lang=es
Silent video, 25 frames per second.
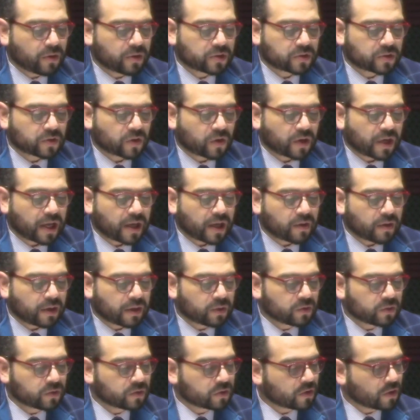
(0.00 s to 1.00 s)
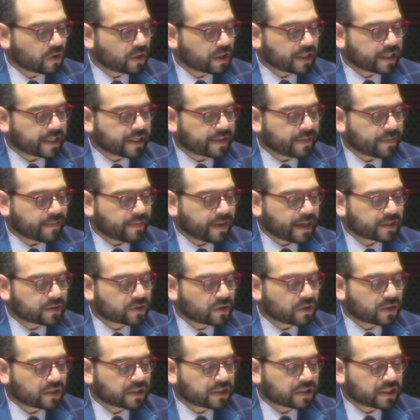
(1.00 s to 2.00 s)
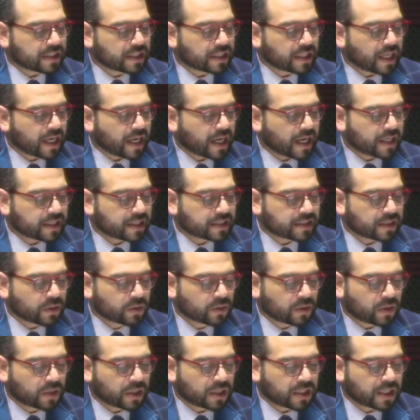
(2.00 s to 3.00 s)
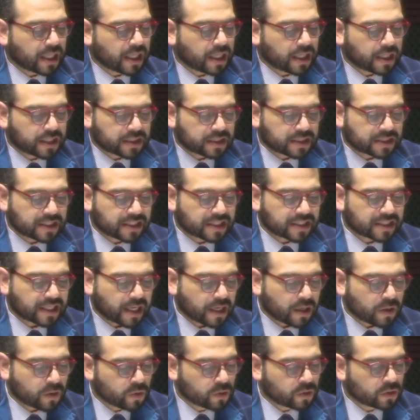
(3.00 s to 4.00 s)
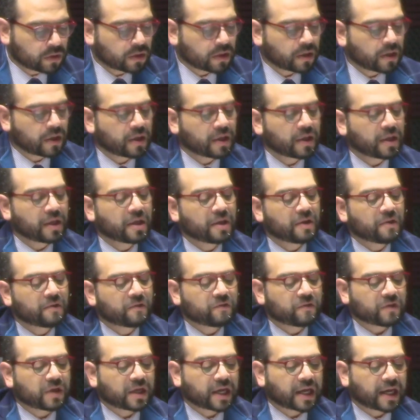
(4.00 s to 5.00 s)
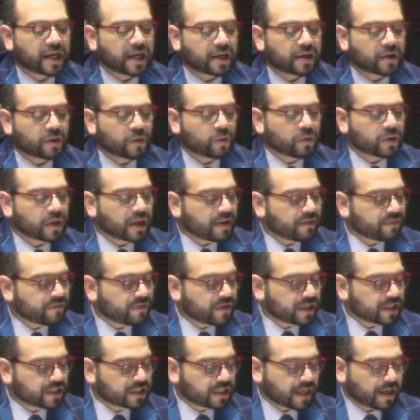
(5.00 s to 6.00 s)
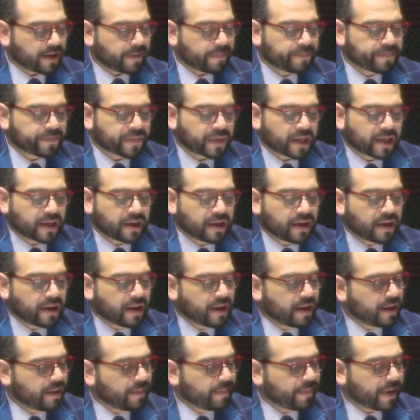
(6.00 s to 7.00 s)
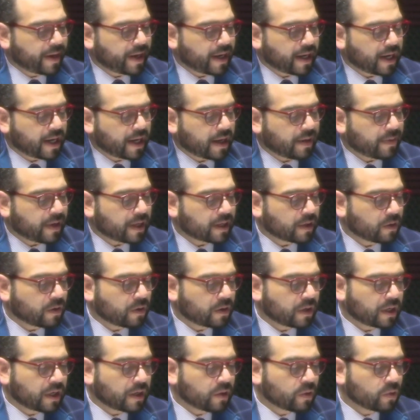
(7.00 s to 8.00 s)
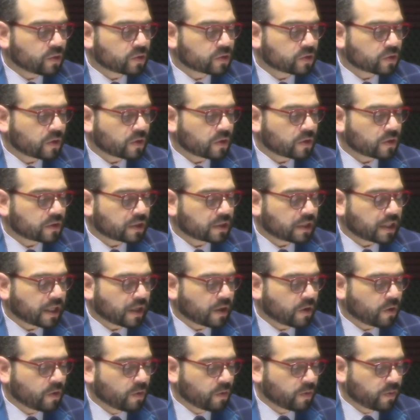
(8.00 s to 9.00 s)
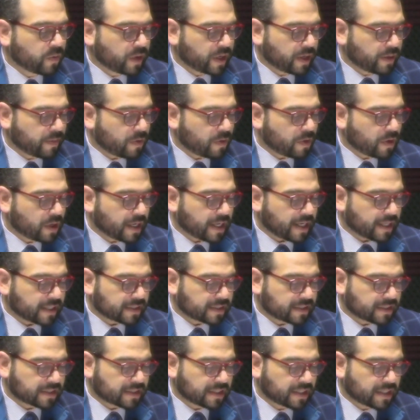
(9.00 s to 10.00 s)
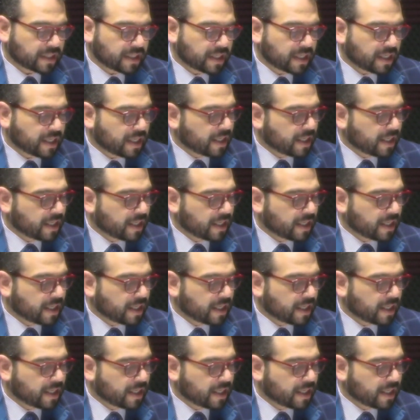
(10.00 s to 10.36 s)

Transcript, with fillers: Bolsonaro, anunció que va a solicitar a las autoridades de salud fijar una fecha para acabar con el uso de cubrebocas.